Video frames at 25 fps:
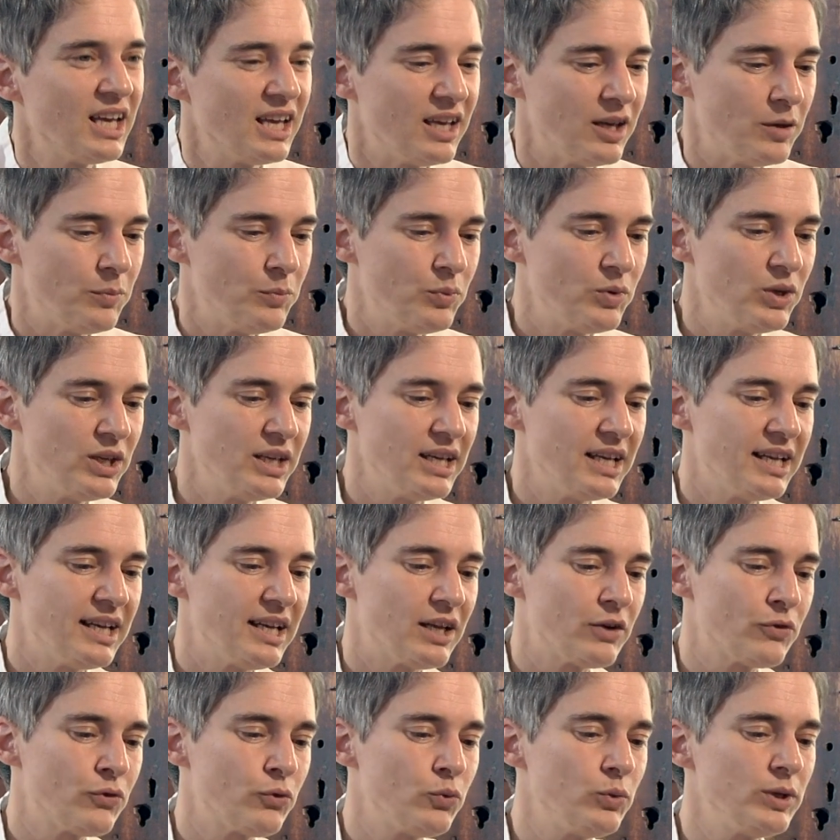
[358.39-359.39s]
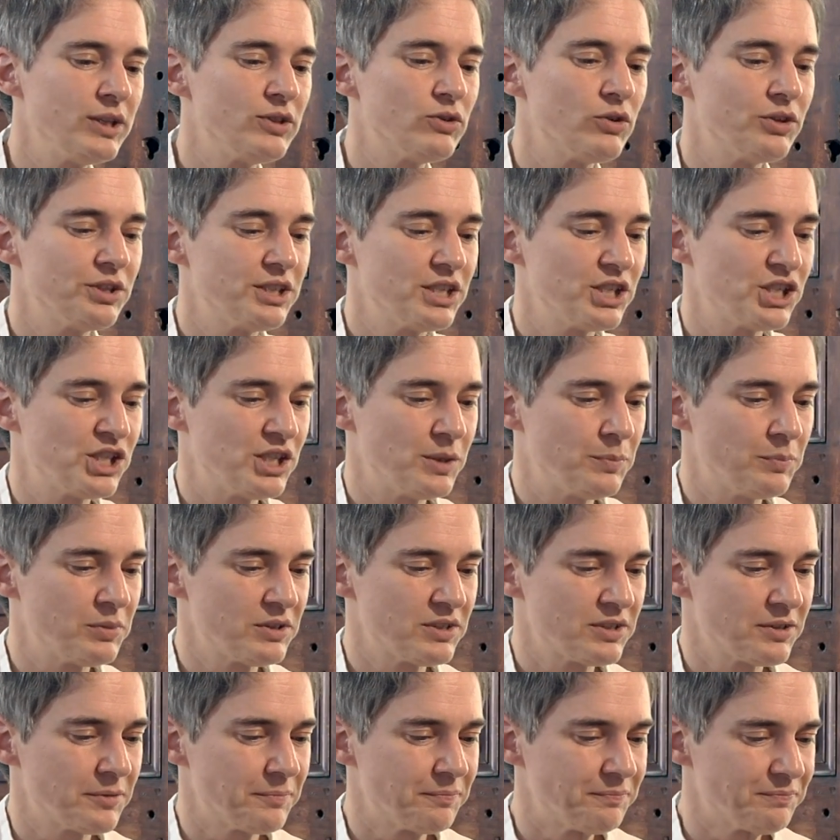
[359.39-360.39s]
et puis la fuite en
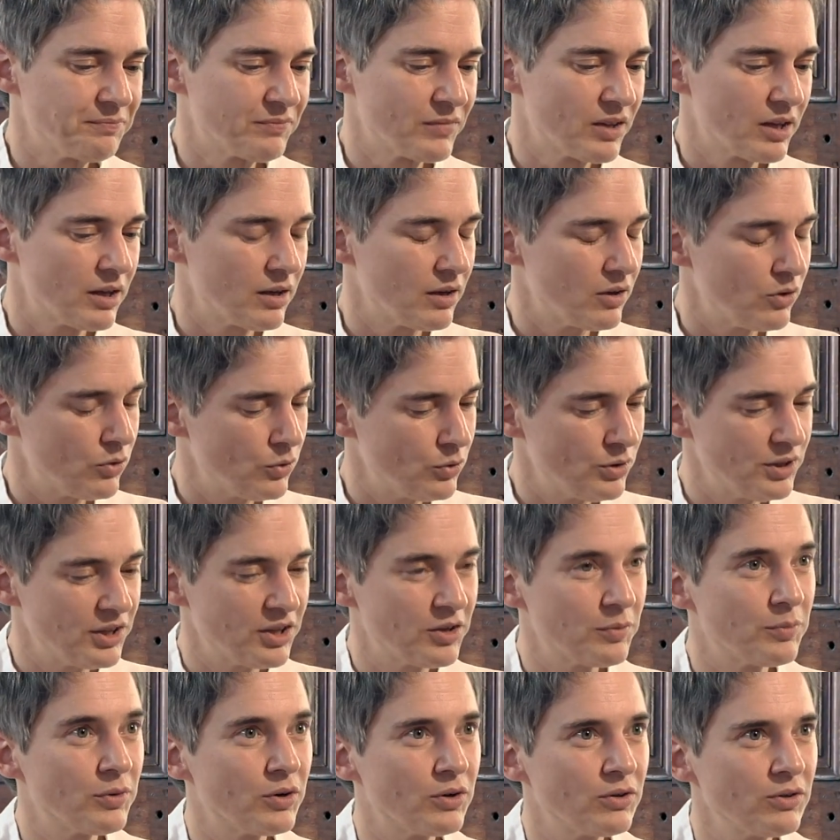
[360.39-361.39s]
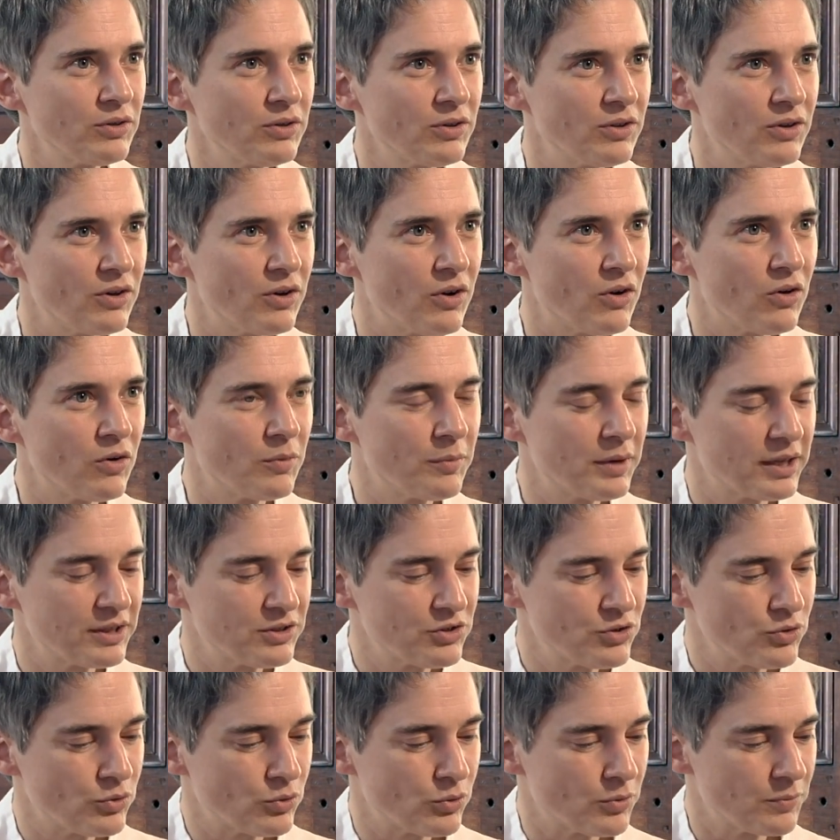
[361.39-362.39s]
Égypte, uniquement en
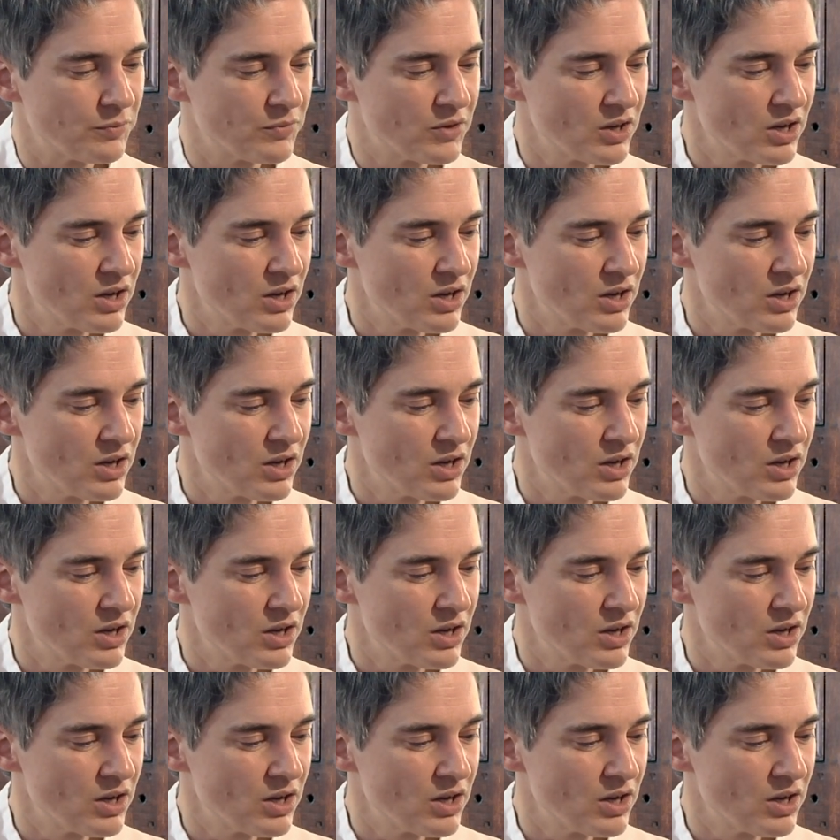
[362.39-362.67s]
Matthieu.